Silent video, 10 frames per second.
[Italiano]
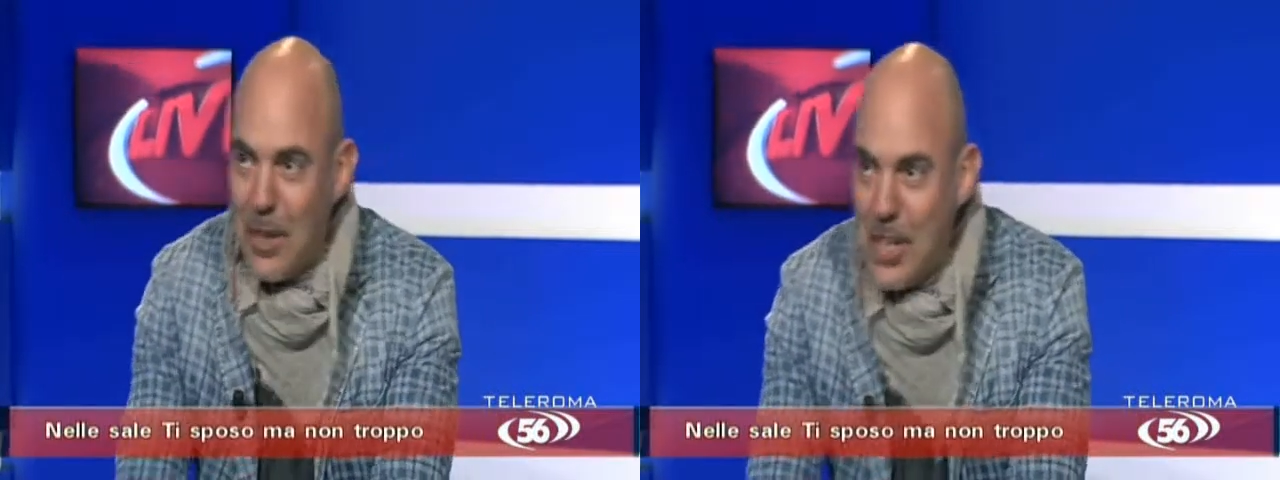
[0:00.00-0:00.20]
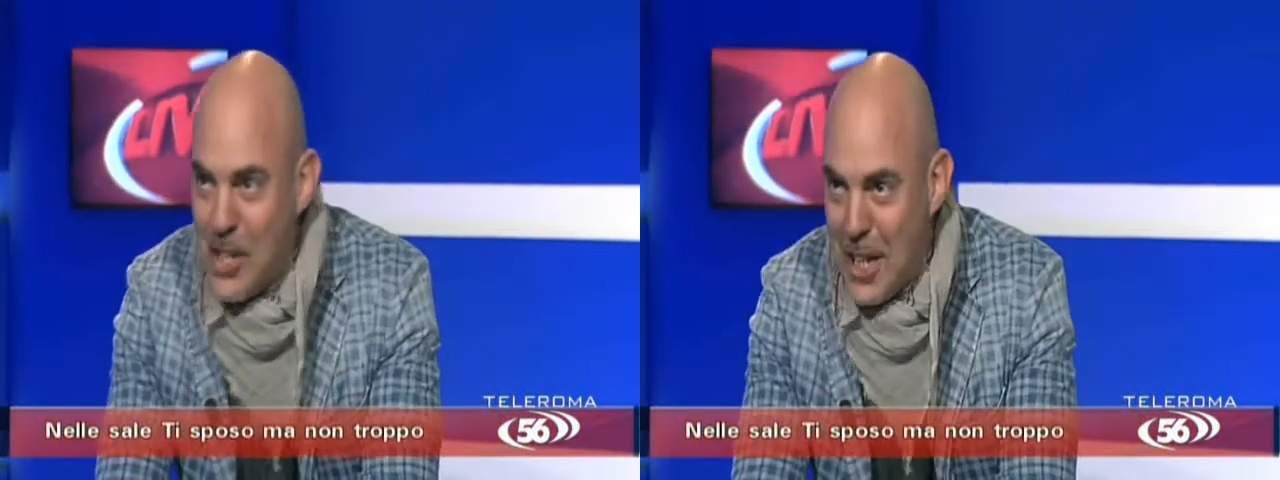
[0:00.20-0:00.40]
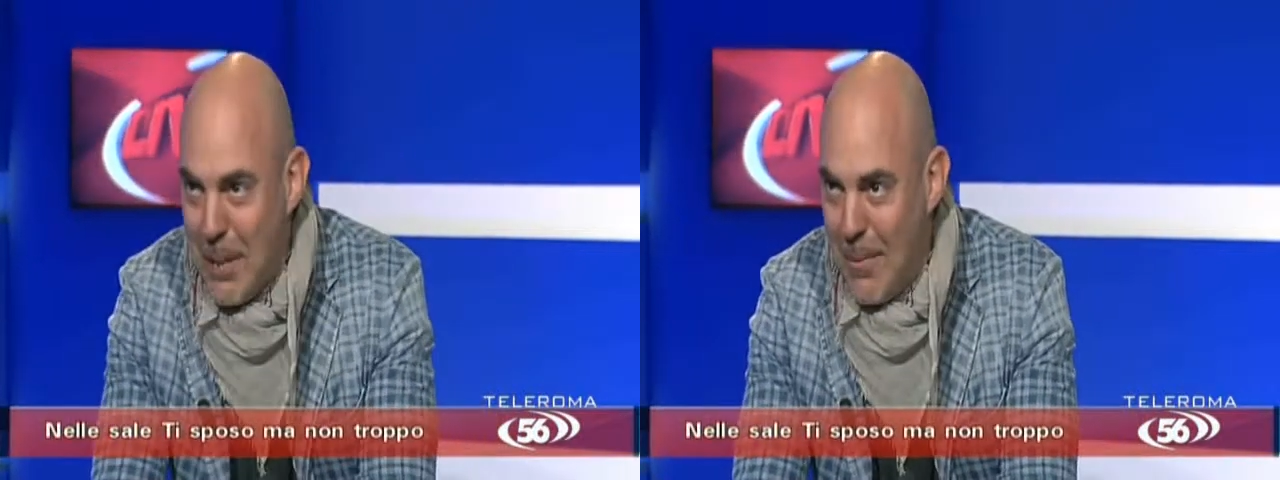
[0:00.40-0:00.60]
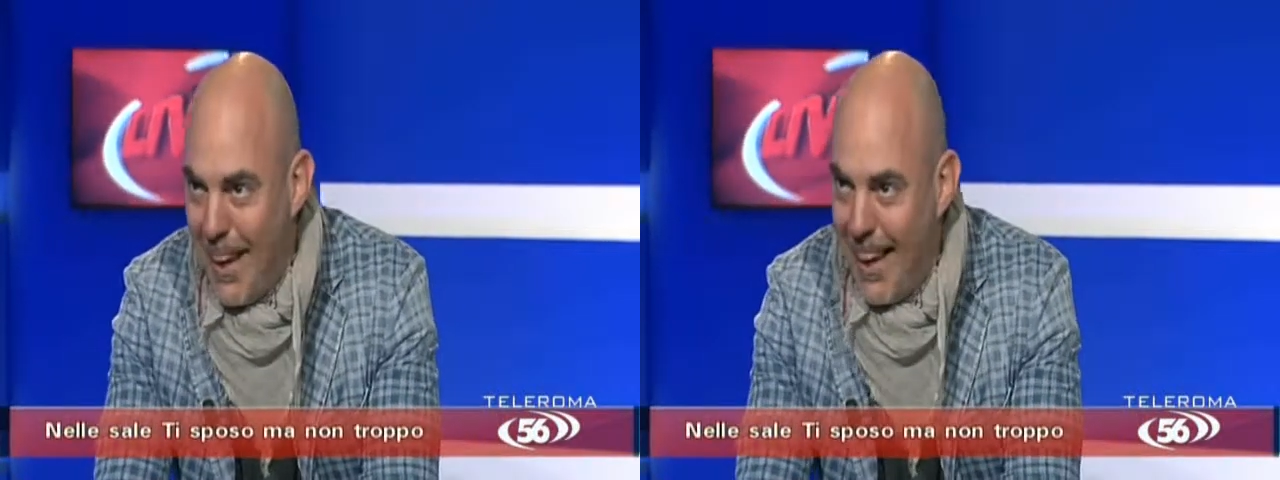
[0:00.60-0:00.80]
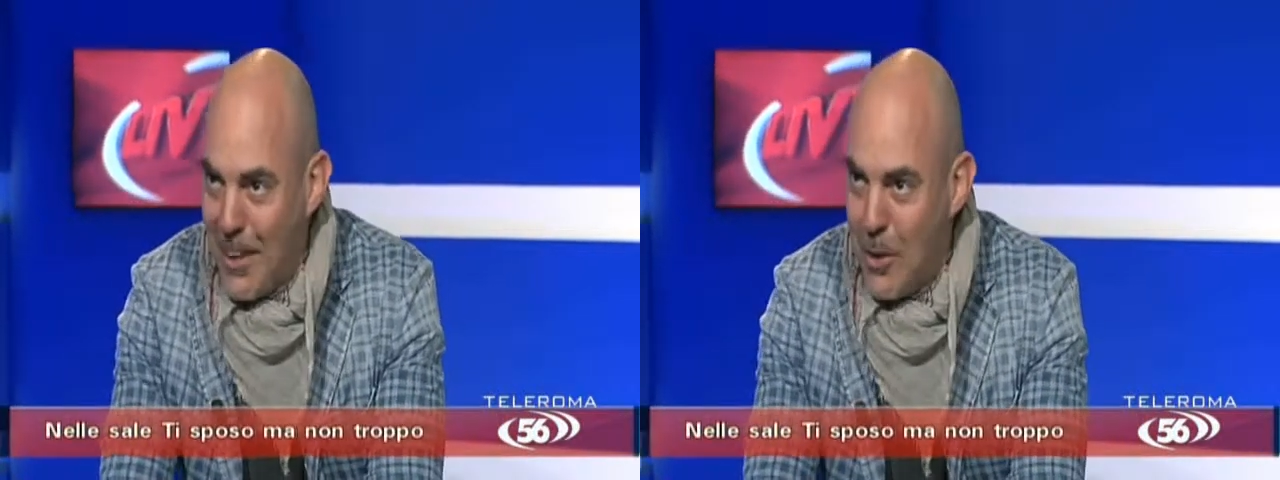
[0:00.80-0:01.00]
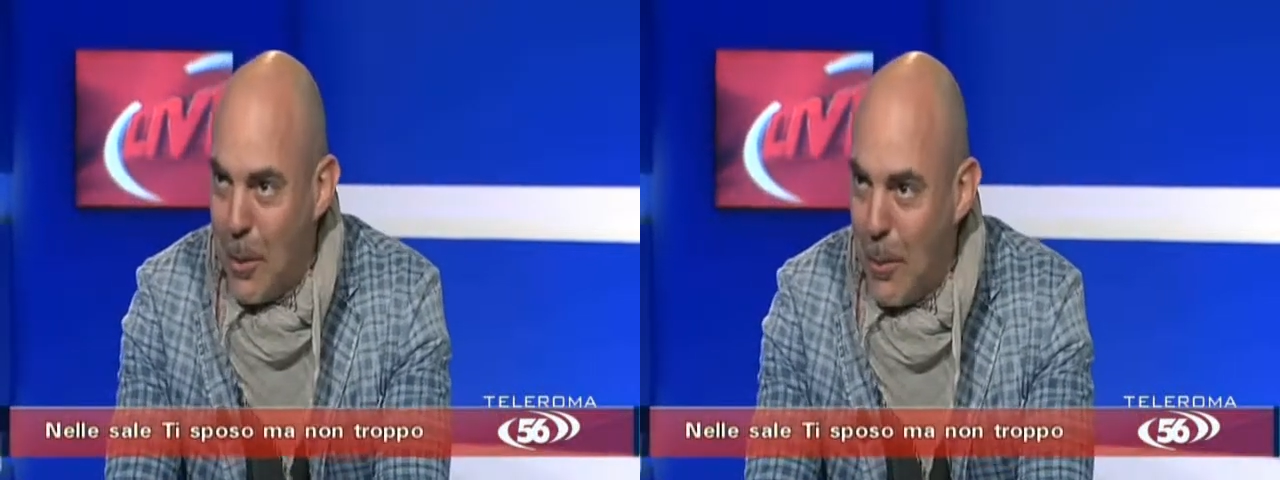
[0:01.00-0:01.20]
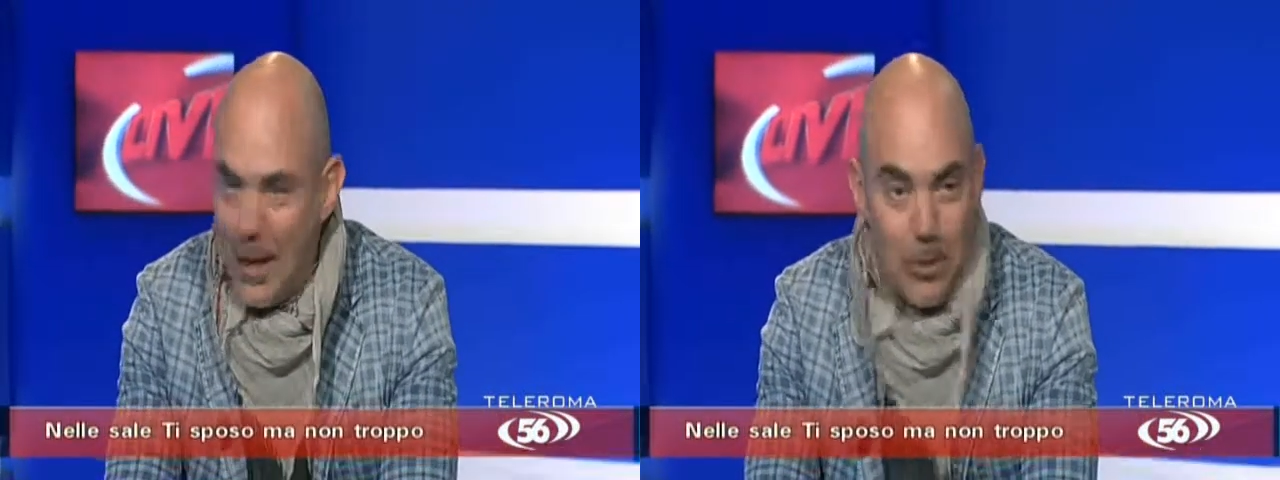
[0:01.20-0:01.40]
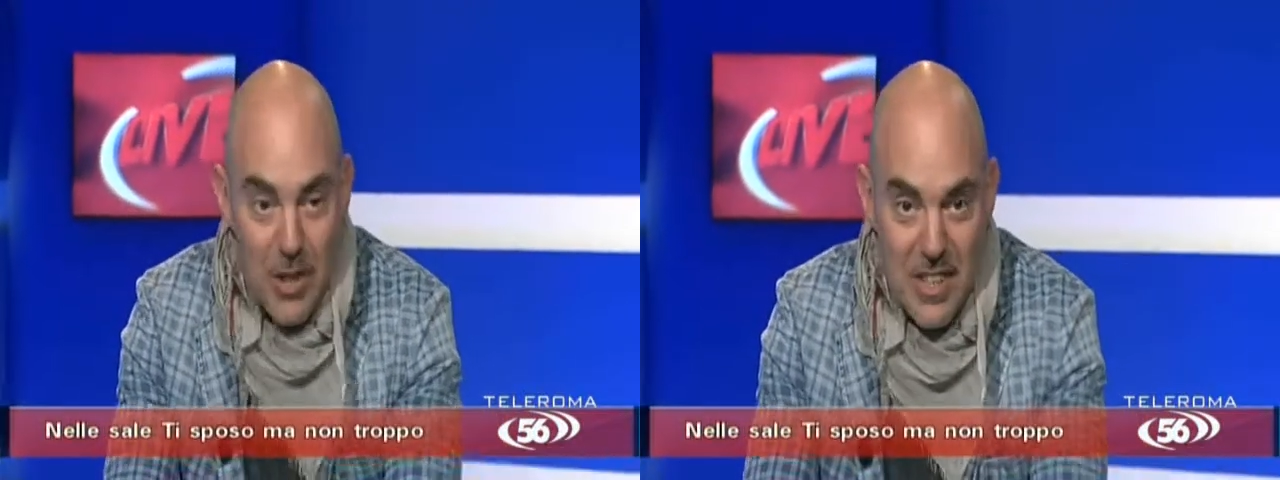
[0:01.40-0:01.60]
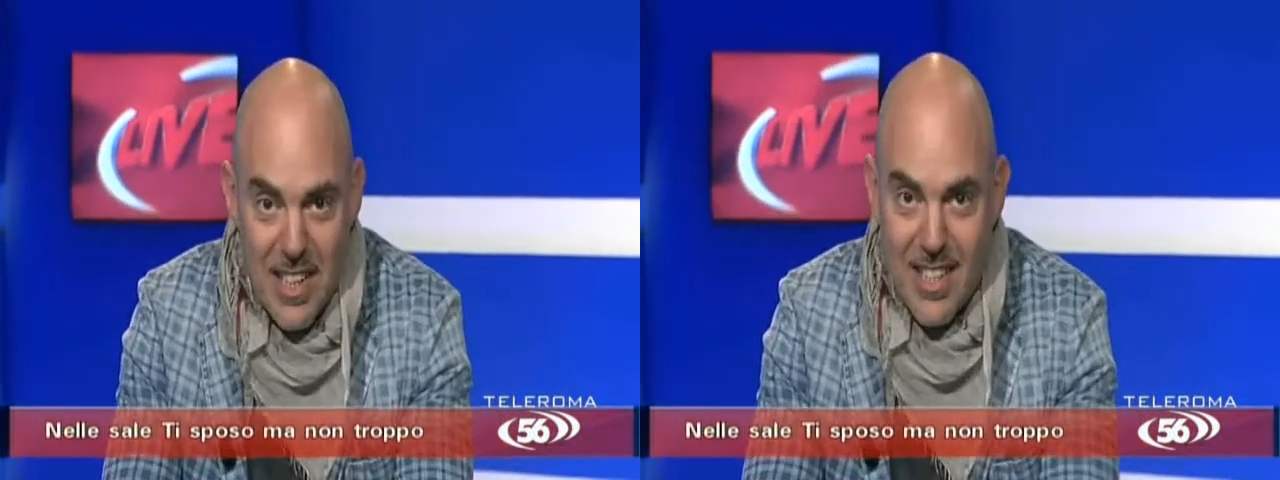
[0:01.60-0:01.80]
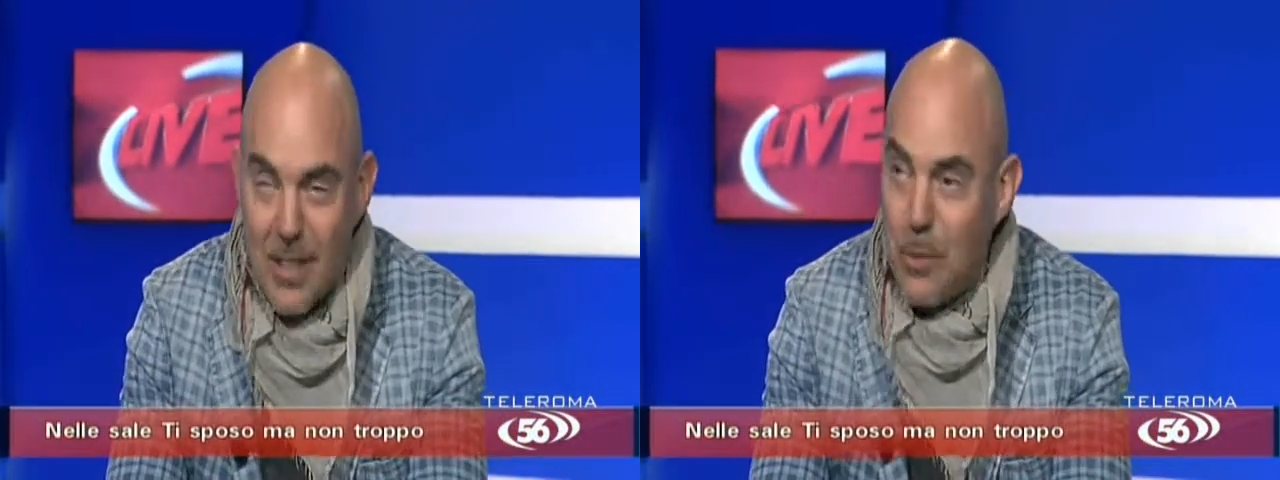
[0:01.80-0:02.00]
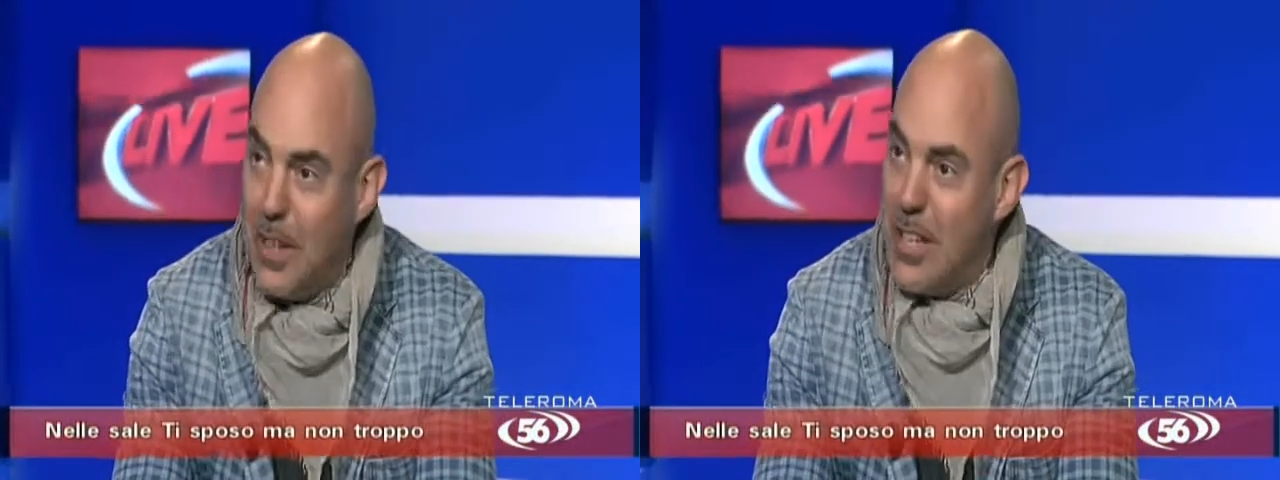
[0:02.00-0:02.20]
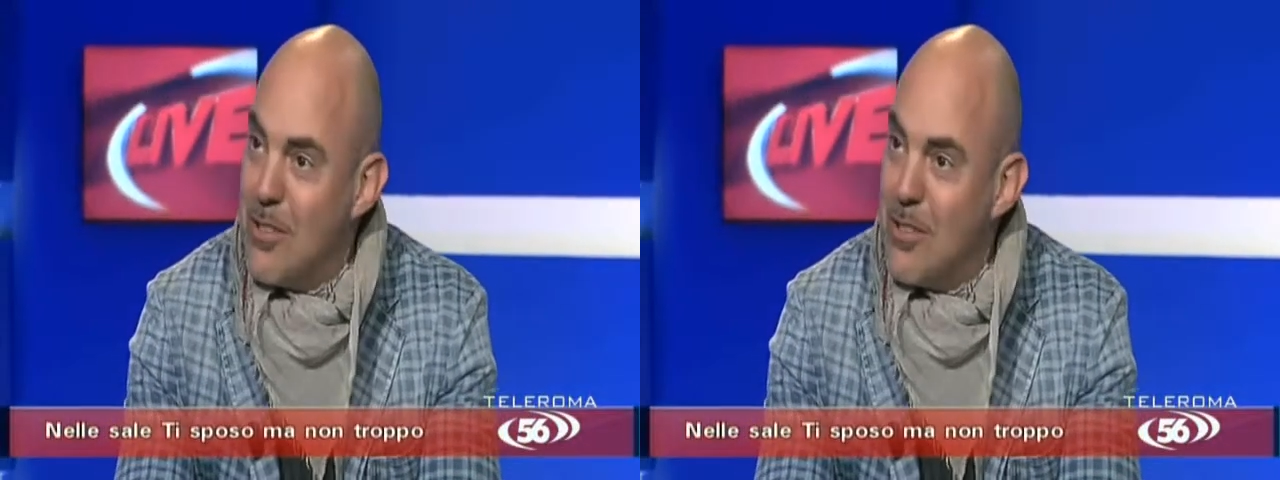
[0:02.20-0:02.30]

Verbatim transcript: con il cinema, io prendo residenza qui negli